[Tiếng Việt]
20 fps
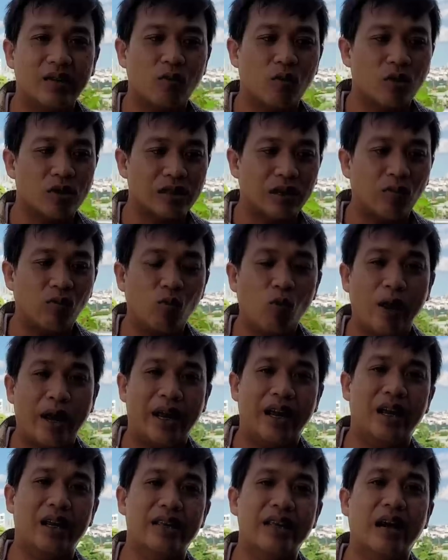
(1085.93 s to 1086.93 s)
trong cuộc sống
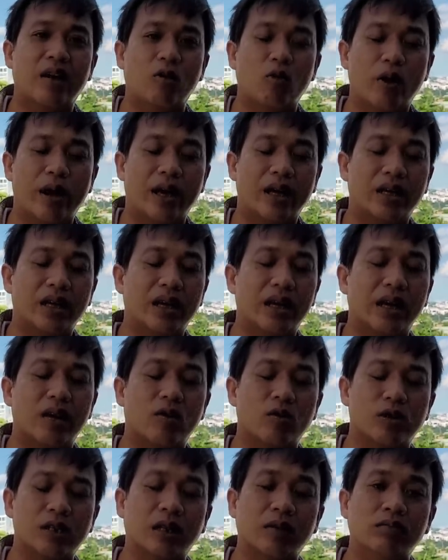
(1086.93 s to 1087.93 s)
quen dần quen với cái
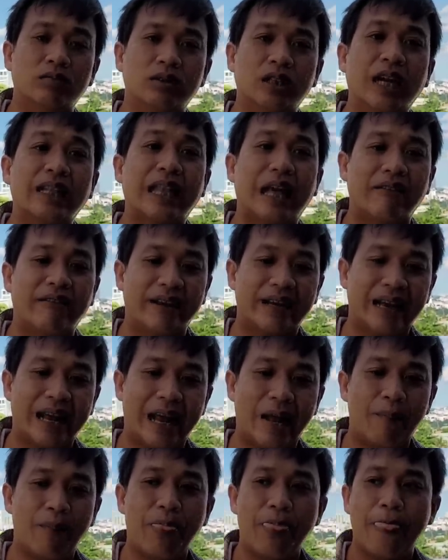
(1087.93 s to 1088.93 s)
cuộc sống ngay tại Việt
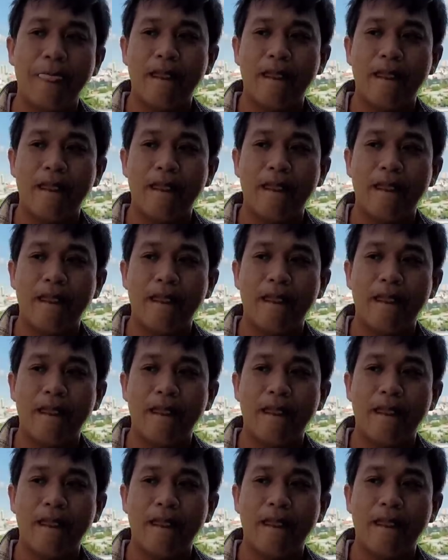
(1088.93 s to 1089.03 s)
Nam